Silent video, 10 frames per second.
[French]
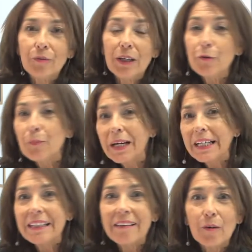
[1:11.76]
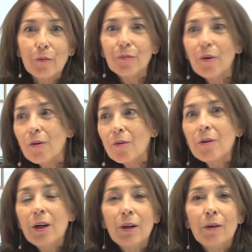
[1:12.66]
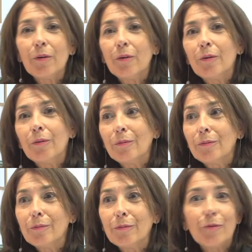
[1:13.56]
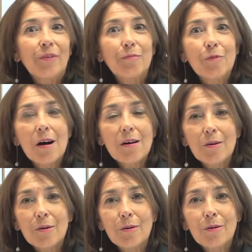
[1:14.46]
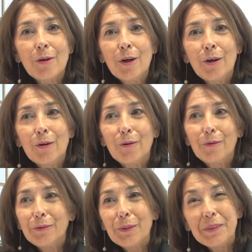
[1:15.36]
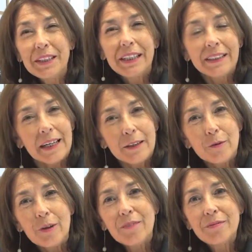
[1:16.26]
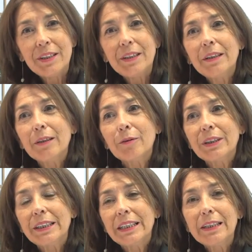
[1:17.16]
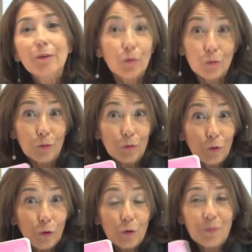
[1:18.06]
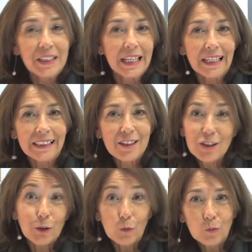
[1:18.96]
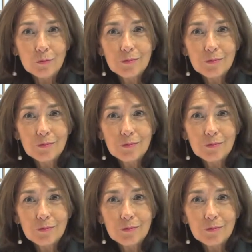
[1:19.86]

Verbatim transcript: nouvelles du mari, des enfants, euh, de savoir euh, des petits détails de la vie quotidienne. Donc, dans ce petit carnet, j'ai tout.